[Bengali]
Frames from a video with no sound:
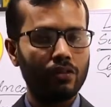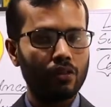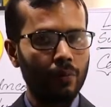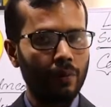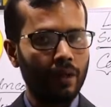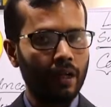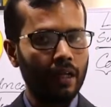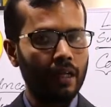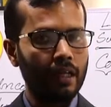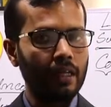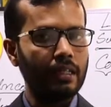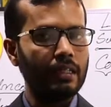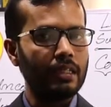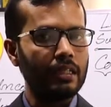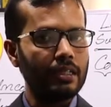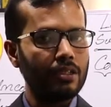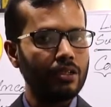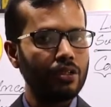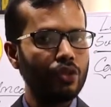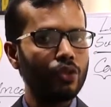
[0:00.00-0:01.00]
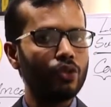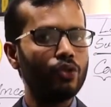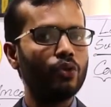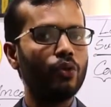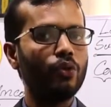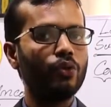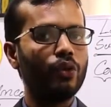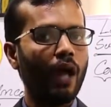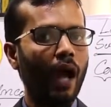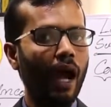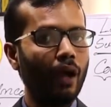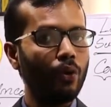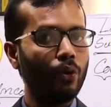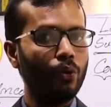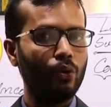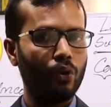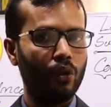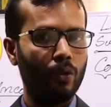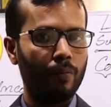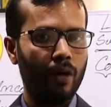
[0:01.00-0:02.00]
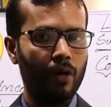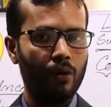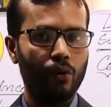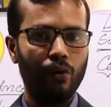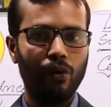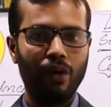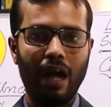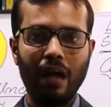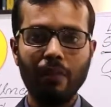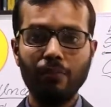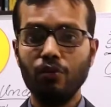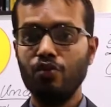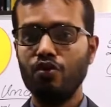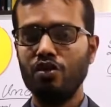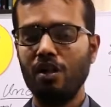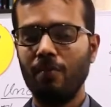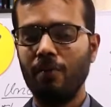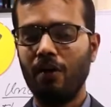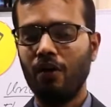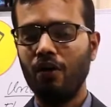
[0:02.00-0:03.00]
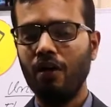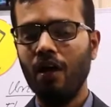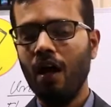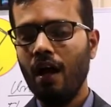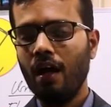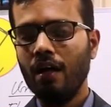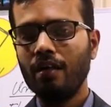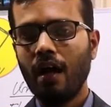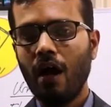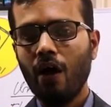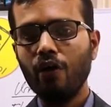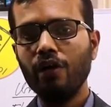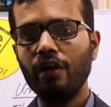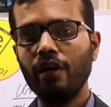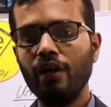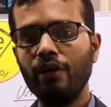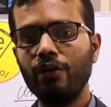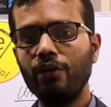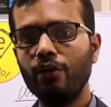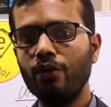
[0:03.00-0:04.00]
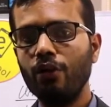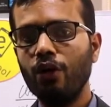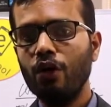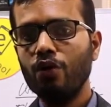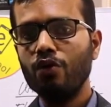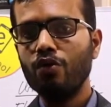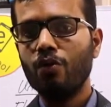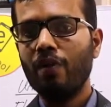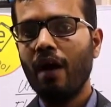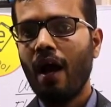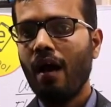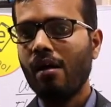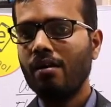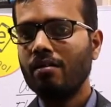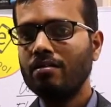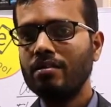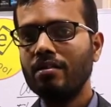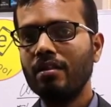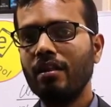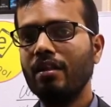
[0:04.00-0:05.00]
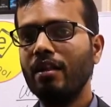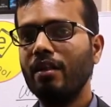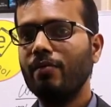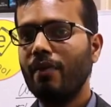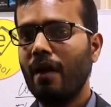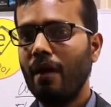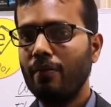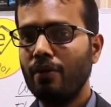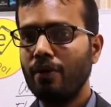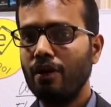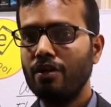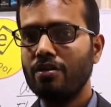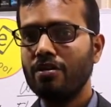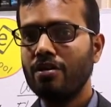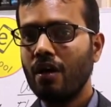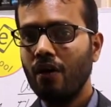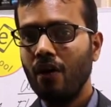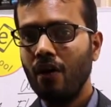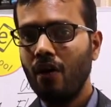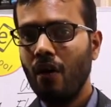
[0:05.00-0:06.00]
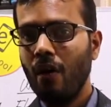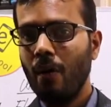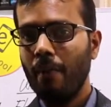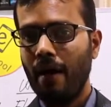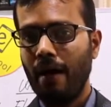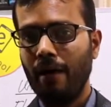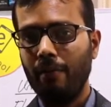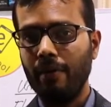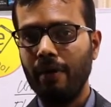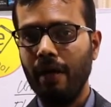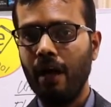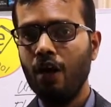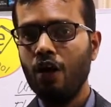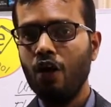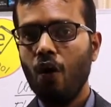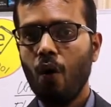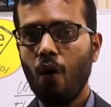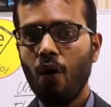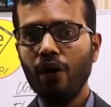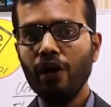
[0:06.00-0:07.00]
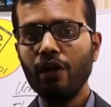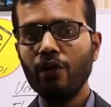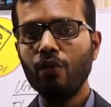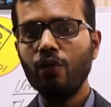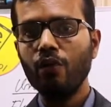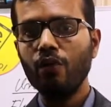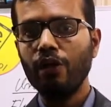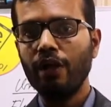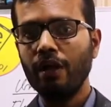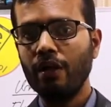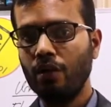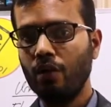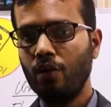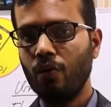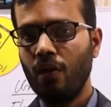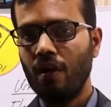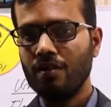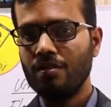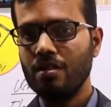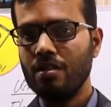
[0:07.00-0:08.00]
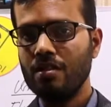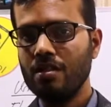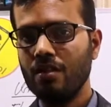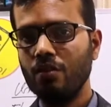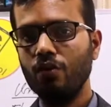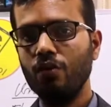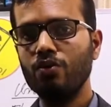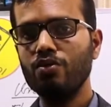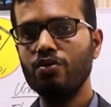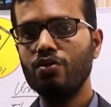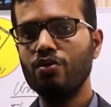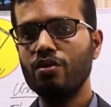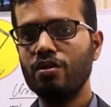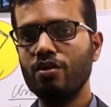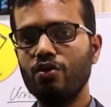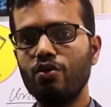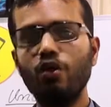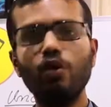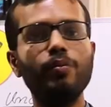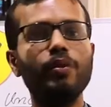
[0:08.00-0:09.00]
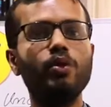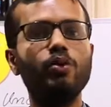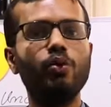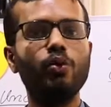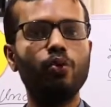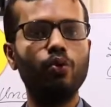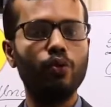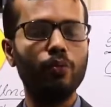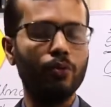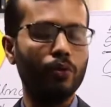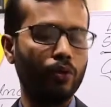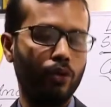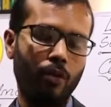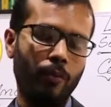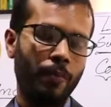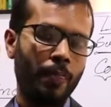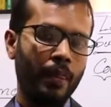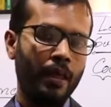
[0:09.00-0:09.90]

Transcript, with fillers: তুমি নির্দিষ্ট না করতে পারো না বুঝতে পারো তাহলে কিন্তু তুমি আর্টিকেলের ব্যবহারটাও পারবে না অনেকগুলো ক্ষেত্র আছে যেগুলোর জন্য এটি খুবই গুরুত্বপূর্ণ